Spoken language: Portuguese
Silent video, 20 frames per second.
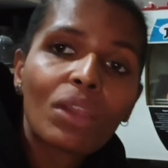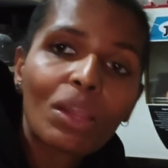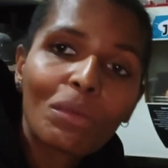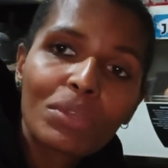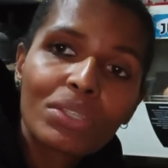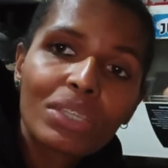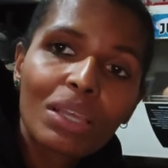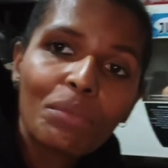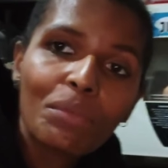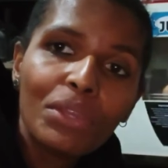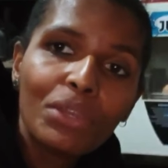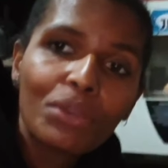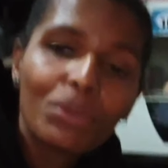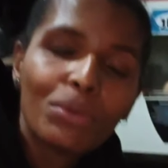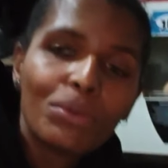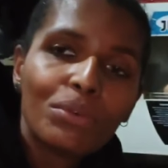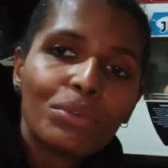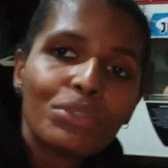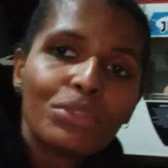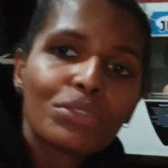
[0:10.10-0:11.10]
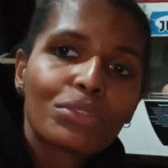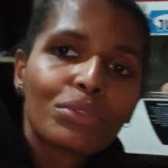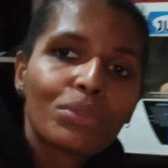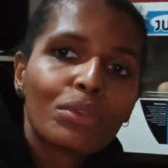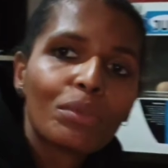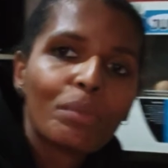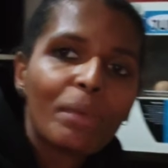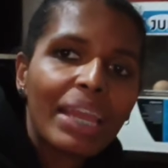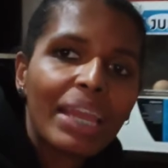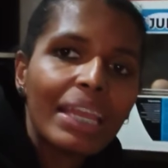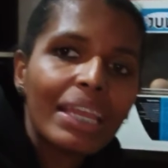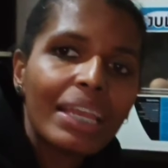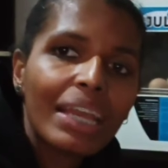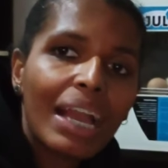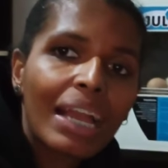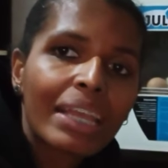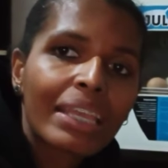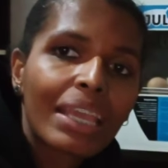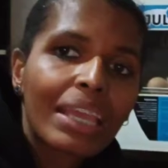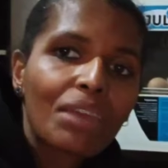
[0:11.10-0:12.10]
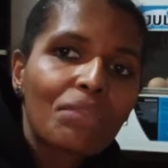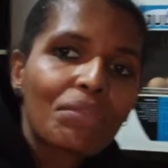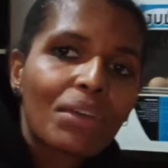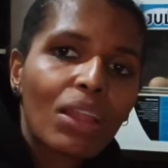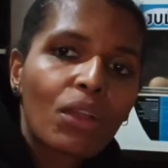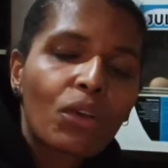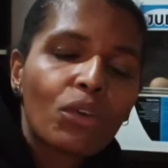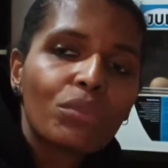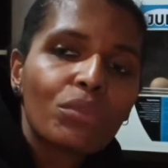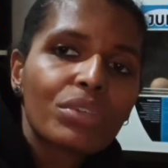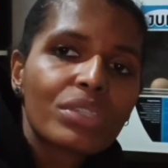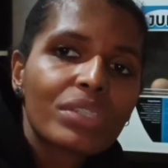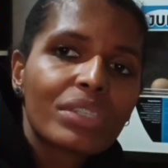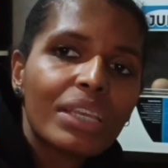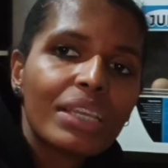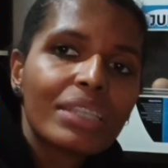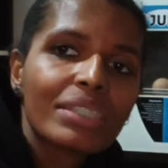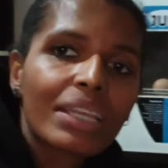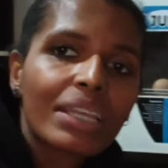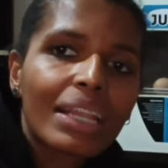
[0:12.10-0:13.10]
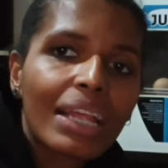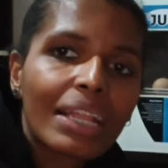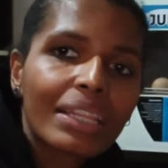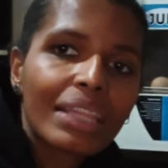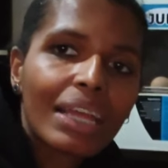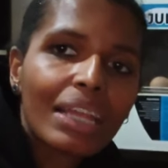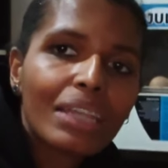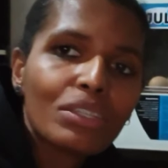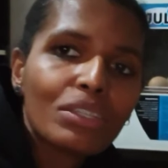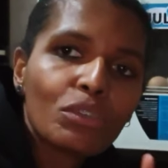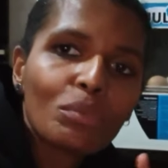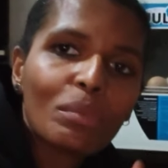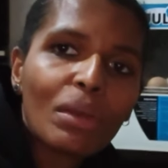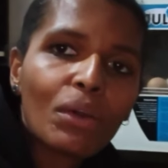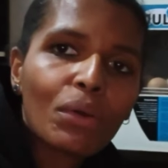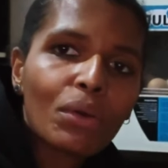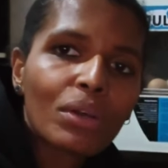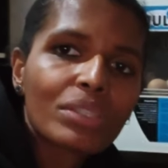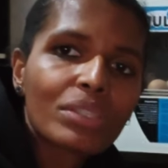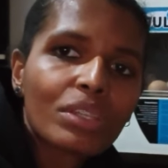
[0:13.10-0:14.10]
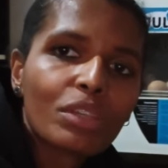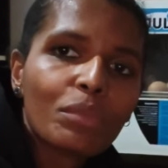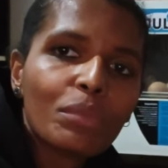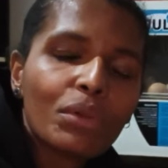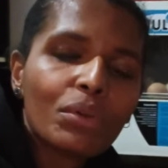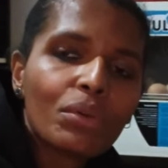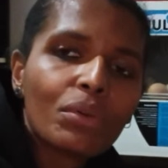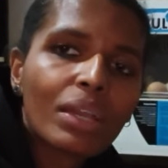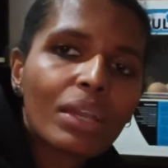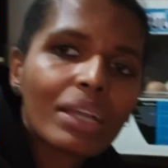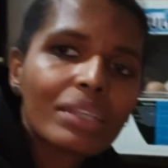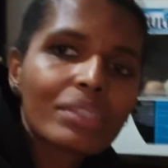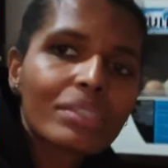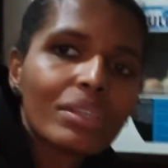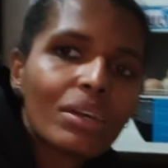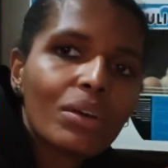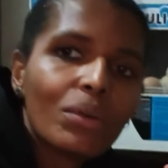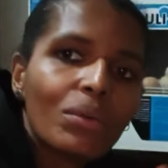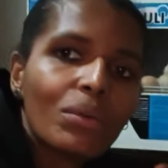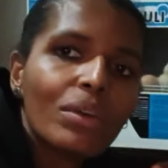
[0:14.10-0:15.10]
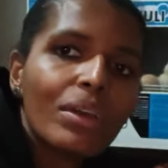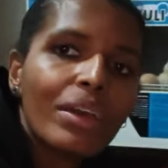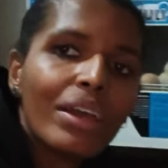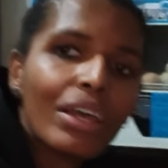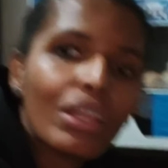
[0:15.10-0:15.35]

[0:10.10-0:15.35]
Olá, meus amigos, tudo bem? Aqui quem fala com vocês é a Natália de Uma Roça no Meu Coração.